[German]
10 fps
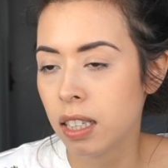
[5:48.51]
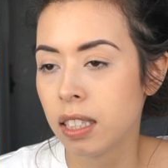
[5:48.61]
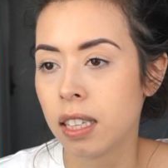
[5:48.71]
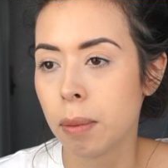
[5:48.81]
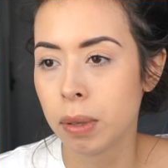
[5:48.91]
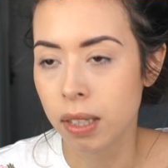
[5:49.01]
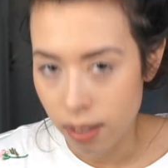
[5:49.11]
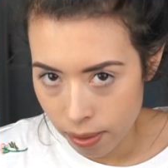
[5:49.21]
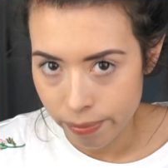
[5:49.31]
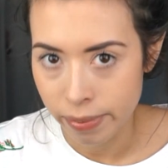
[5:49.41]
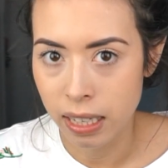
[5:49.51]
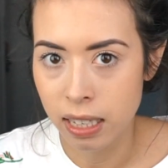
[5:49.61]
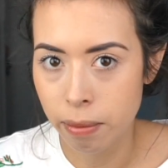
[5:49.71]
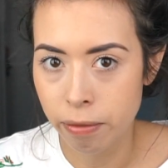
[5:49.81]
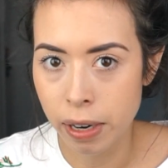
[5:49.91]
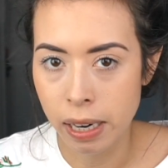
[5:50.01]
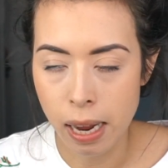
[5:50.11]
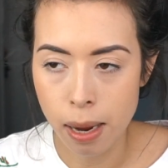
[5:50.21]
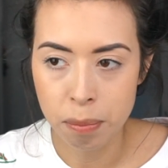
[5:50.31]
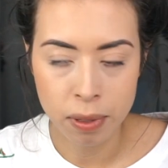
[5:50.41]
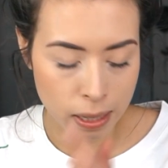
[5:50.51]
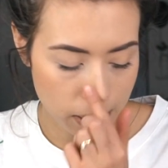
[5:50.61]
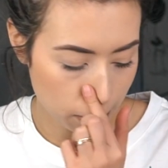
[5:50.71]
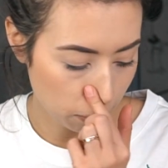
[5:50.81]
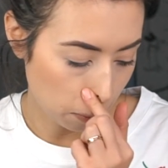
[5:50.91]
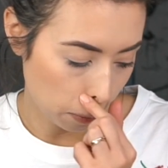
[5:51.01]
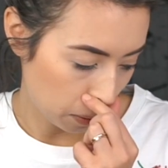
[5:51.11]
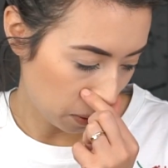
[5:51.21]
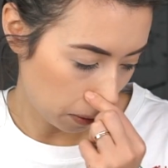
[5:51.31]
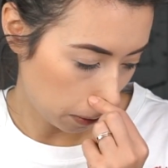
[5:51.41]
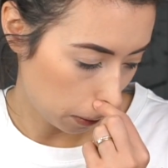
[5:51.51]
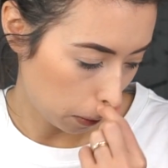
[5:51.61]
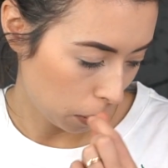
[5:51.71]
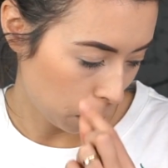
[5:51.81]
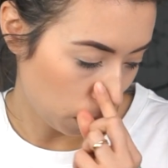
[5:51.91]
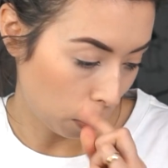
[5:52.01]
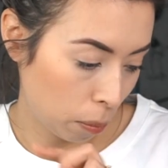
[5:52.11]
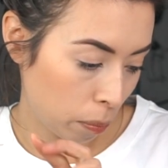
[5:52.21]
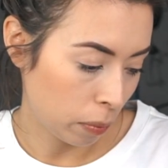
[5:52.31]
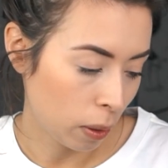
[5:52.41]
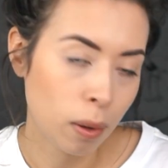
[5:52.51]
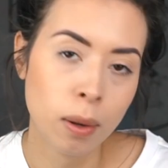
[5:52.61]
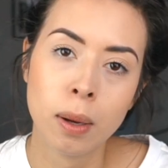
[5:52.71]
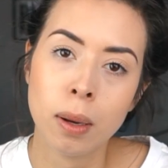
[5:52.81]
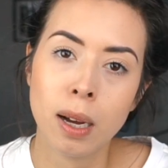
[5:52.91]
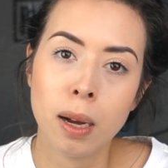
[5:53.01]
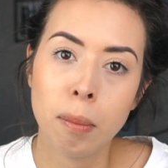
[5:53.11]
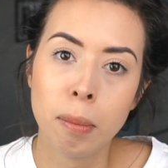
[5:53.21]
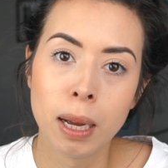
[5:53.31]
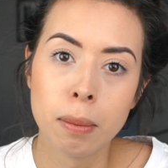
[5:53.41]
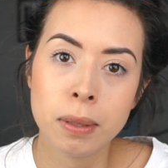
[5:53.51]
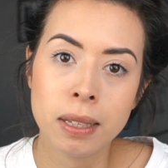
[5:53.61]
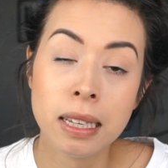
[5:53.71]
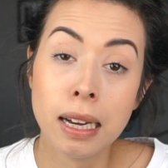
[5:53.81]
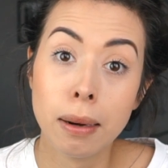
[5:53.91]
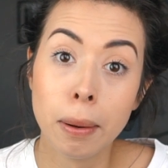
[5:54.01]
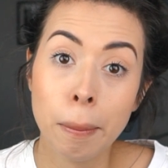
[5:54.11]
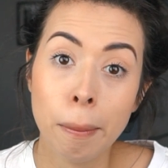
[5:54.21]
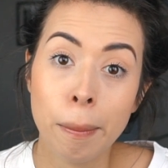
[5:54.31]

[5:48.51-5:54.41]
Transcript: Das habe ich in dem Fall gehabt. Also dachte ich, ja, bleibst du hier, ne?